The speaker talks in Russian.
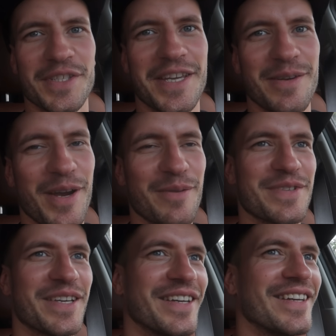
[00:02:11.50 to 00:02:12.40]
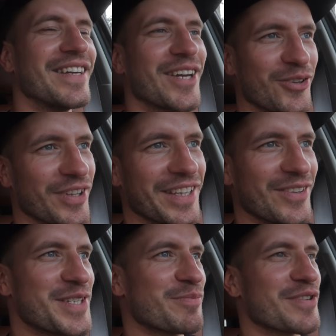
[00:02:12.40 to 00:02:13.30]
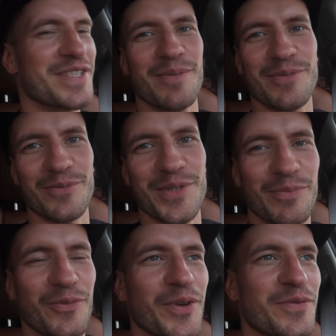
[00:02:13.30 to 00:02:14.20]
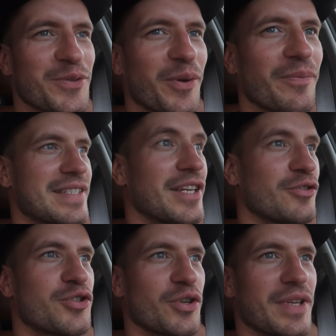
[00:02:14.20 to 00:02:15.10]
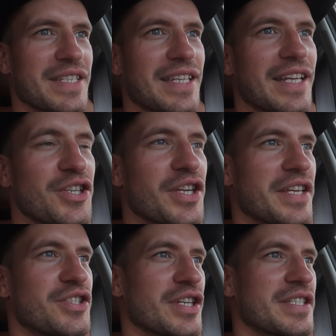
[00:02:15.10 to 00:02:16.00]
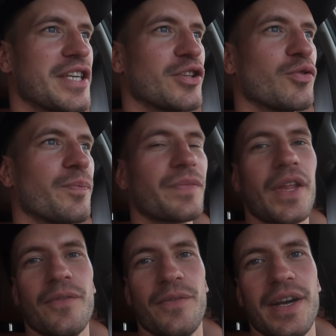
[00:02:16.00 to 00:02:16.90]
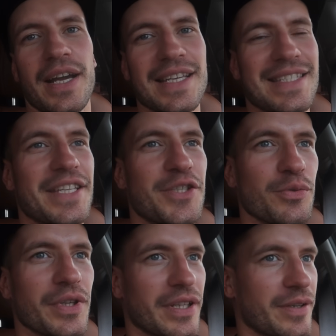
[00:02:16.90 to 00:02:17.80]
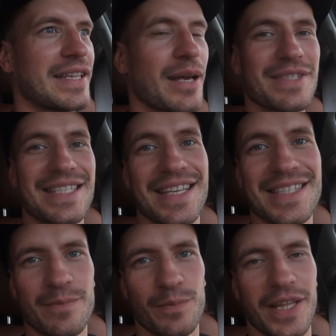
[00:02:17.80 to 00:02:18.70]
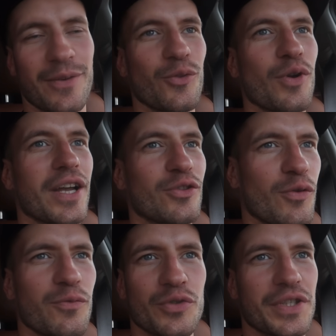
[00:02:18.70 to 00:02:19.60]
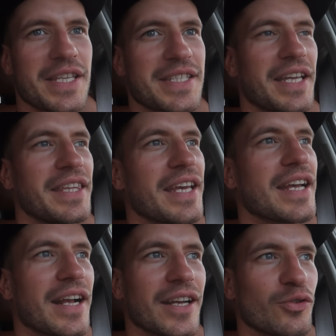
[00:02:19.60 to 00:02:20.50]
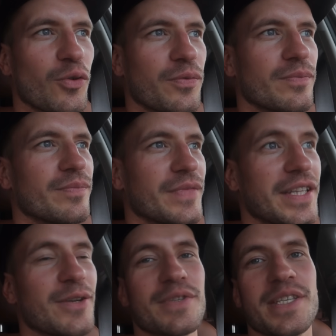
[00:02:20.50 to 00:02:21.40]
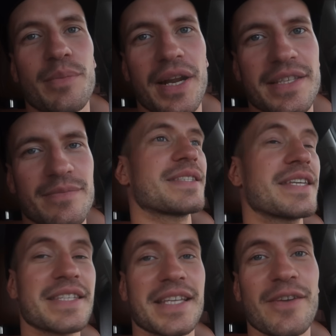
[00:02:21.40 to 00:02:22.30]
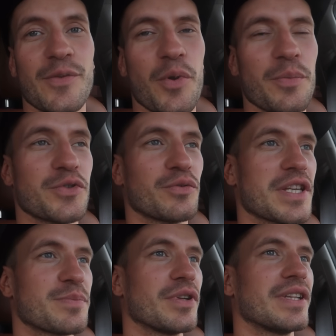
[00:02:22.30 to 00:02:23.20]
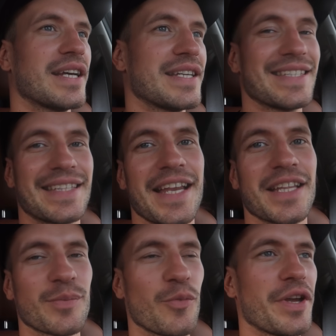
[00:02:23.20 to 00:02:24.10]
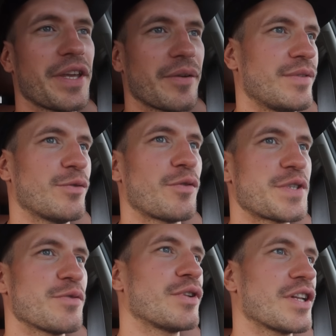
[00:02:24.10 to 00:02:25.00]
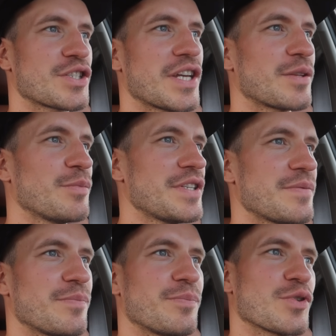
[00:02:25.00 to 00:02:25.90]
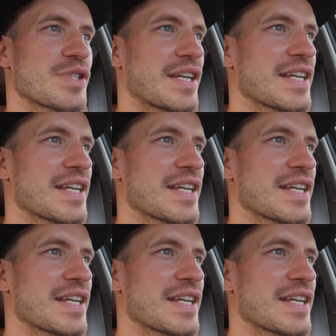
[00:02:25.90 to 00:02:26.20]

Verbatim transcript: занимаемся. Я говорю, ладно, давайте просто обслужим его и все. Следующая у нас задача, я сейчас еду в Эстетюнинг, там СИКС давно готов, уже несколько дней как готов, надо его забрать. Сыкс как вы помните, у нас был на детейлинг мойке, его всего должны отмыть после